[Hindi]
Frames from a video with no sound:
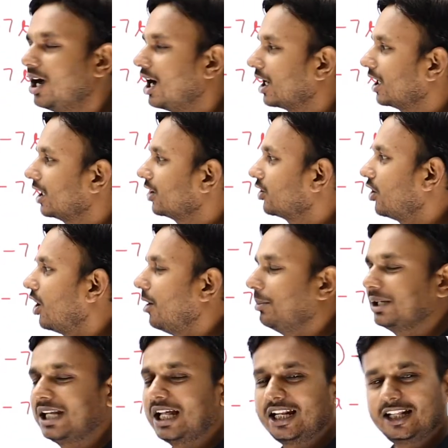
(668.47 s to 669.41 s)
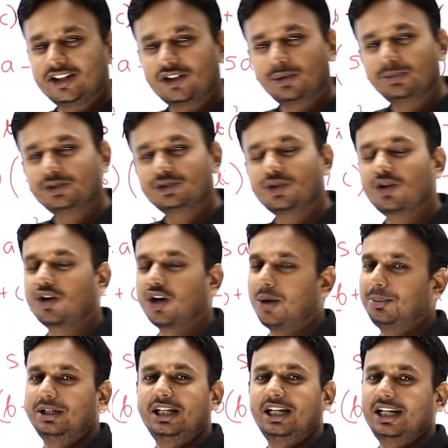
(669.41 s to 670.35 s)
अगर कॉमन आ रहा है तो हम इसको
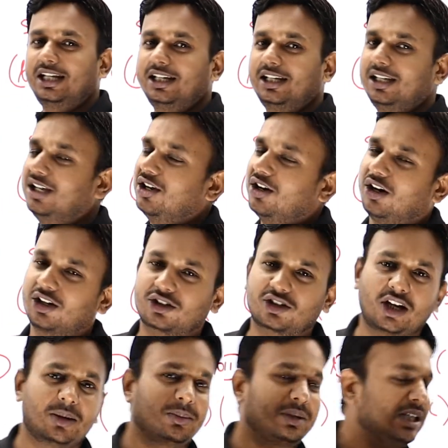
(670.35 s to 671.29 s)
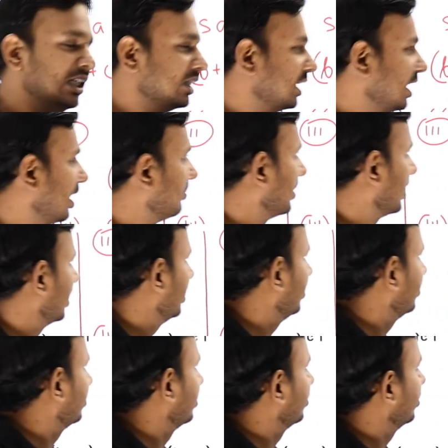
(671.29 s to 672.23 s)
कॉमन ले लेंगे और कॉमन लेते हैं हमारे
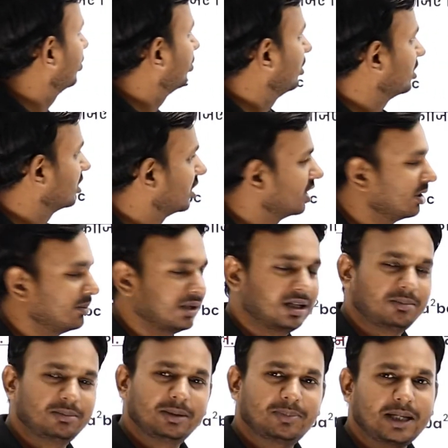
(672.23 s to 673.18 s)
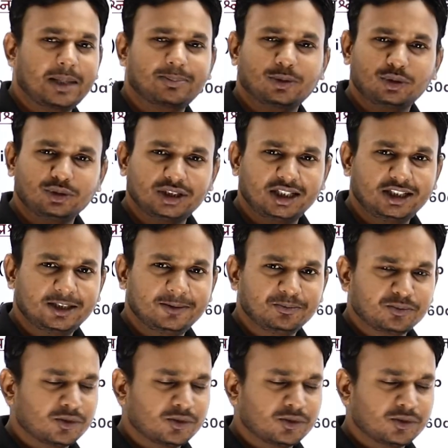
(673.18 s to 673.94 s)
इस तरह से गुणनखंड हमारे हमें प्राप्त हो जाएंगे